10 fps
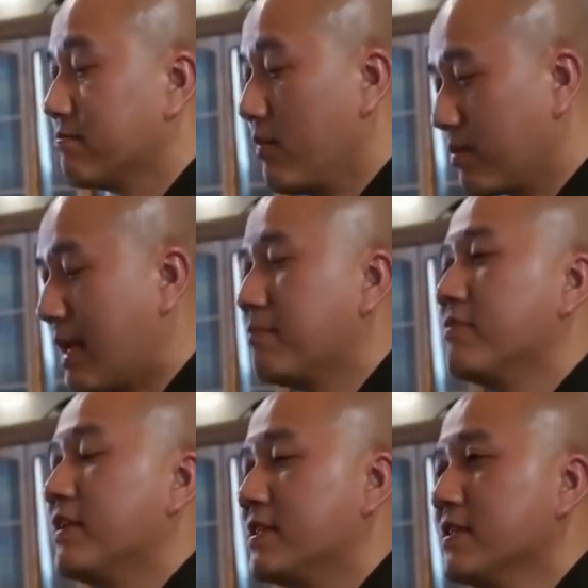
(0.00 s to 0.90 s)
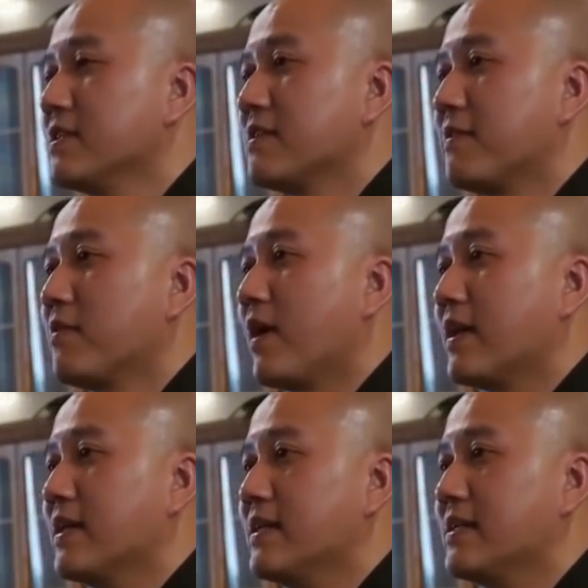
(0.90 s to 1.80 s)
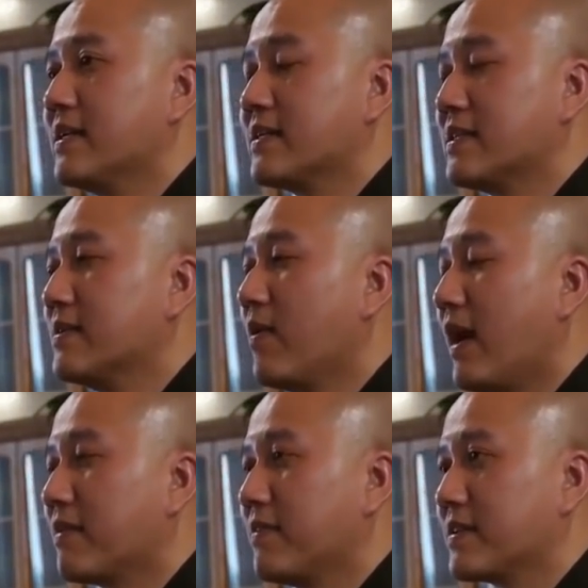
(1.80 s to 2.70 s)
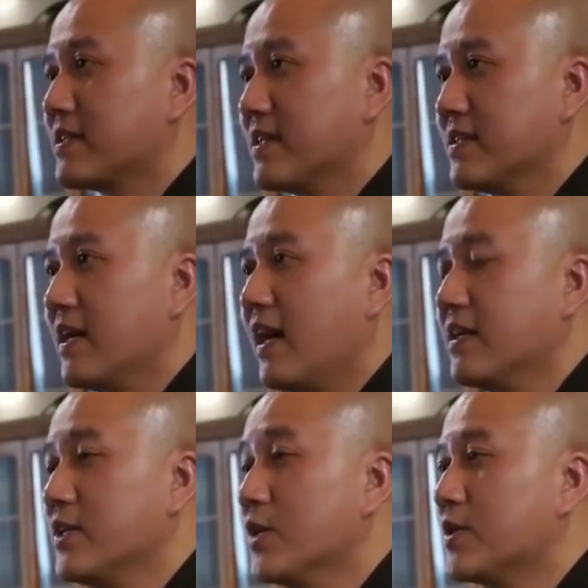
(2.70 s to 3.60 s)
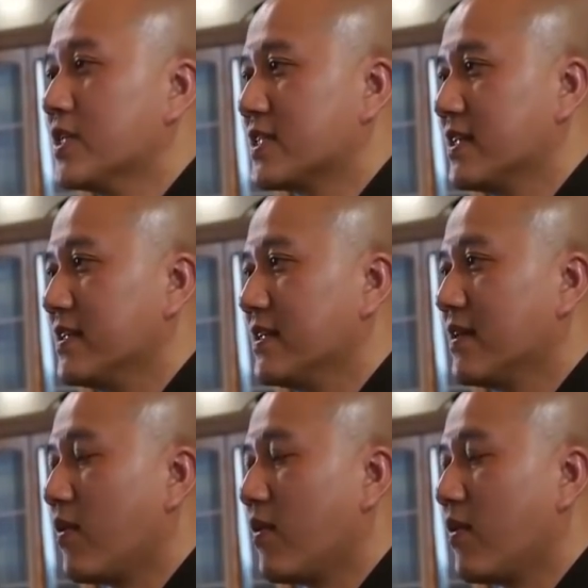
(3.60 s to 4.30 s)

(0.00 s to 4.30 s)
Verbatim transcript: Một năm về trước Pháp Hòa đi sinh hoạt Phật sự ở New Jersey.